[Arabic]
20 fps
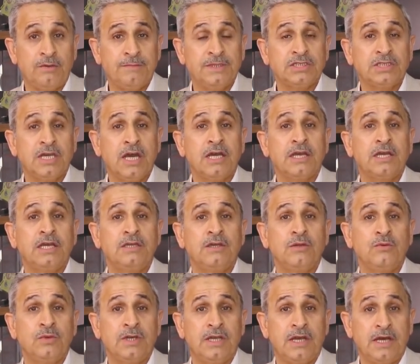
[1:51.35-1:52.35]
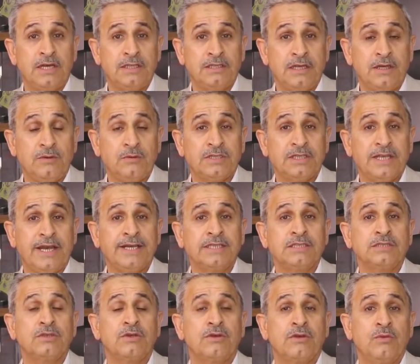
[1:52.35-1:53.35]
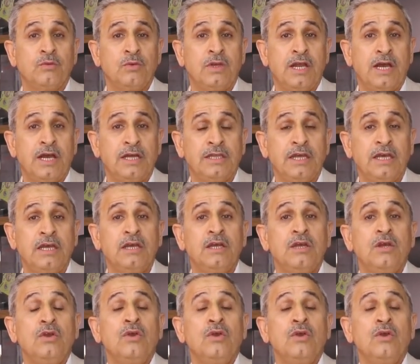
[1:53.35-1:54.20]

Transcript: ومشاكل الولاده وتعسر الولاده